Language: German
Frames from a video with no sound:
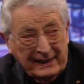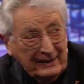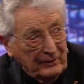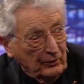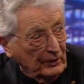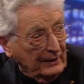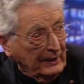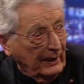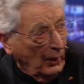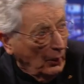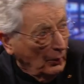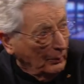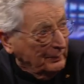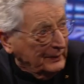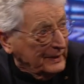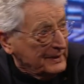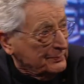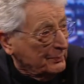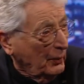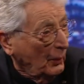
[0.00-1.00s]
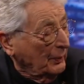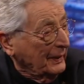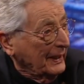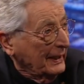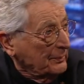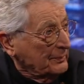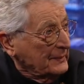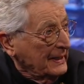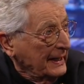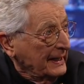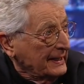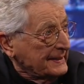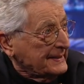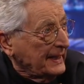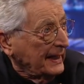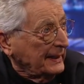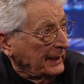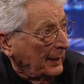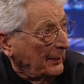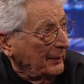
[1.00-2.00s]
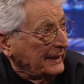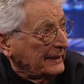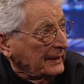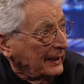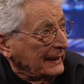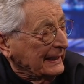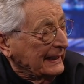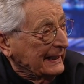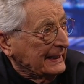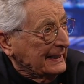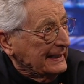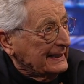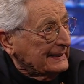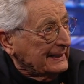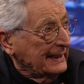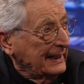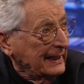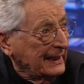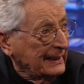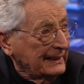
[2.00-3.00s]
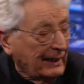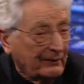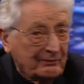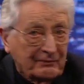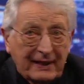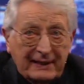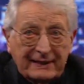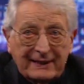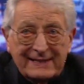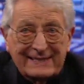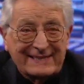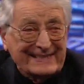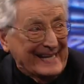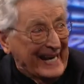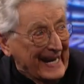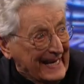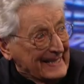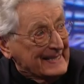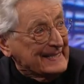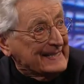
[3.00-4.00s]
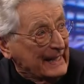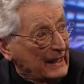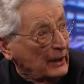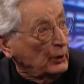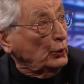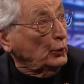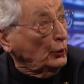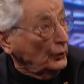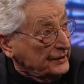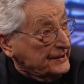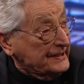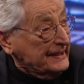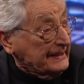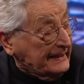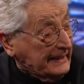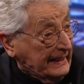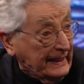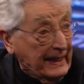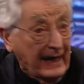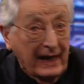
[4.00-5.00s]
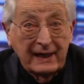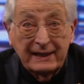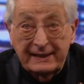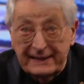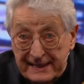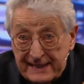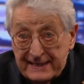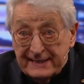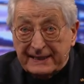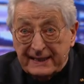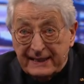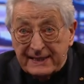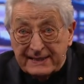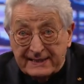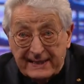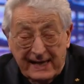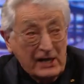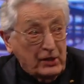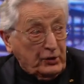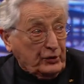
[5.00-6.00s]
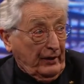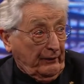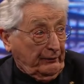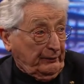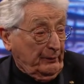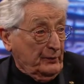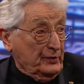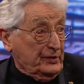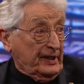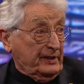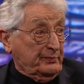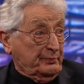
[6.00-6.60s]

reden und glauben, das Problem sei damit erledigt, dann wäre das sehr, sehr kurzsichtig. Diese Gesellschaft muss